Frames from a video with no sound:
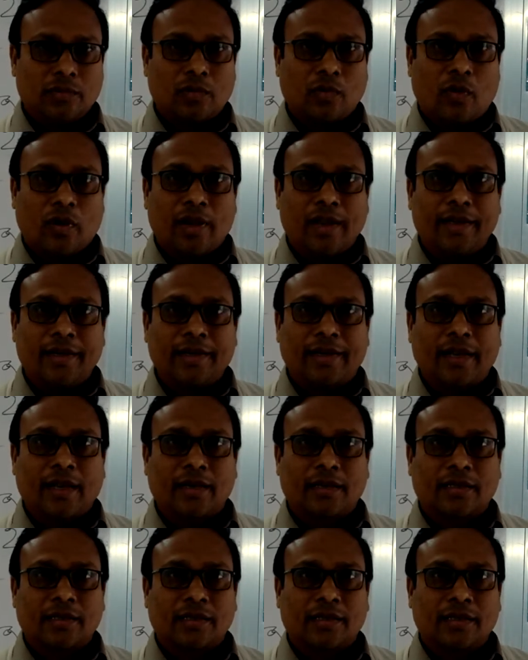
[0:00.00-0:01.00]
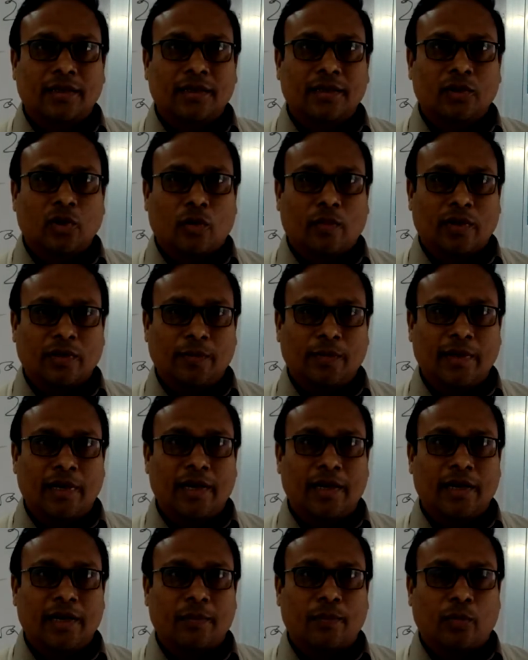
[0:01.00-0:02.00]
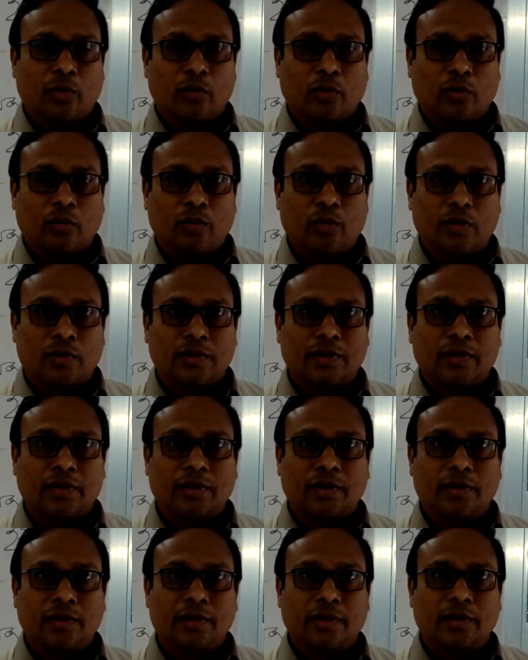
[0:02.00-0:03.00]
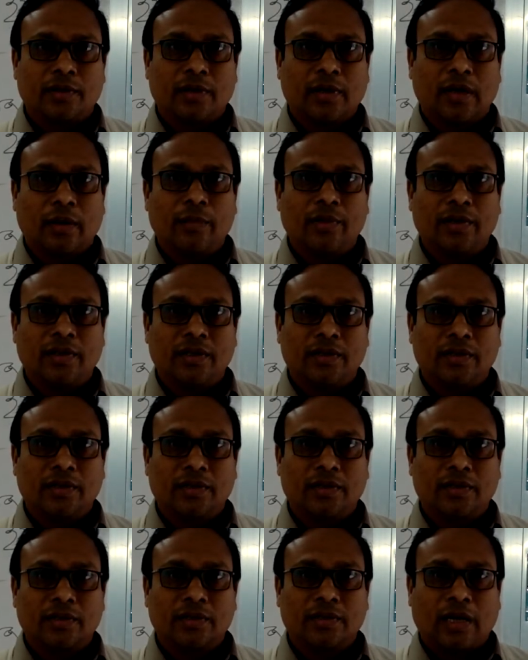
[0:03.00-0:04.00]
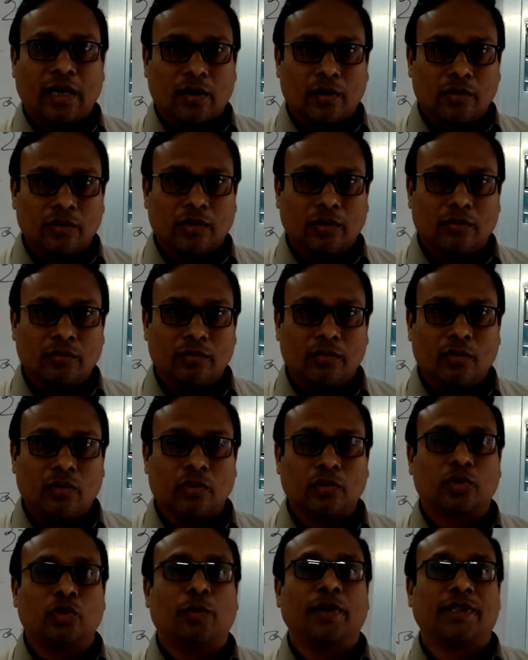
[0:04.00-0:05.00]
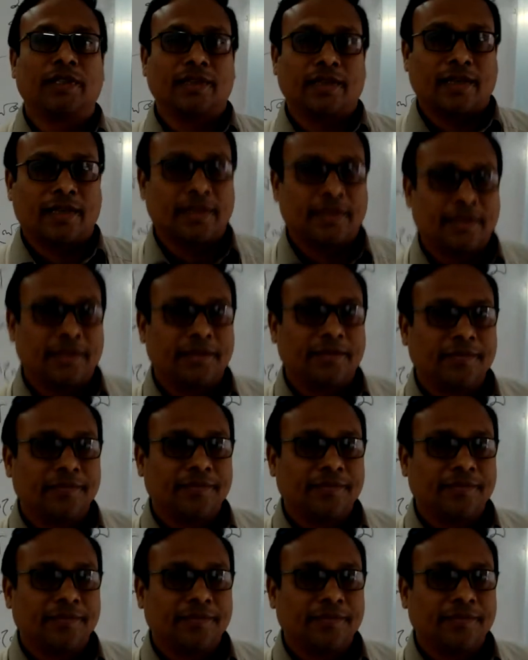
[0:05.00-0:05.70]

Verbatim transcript: অনলাইন ক্লাসে সমাজবিজ্ঞানের প্রথম বর্ষে আমি স্বাগতম ও শুভেচ্ছা জানাচ্ছি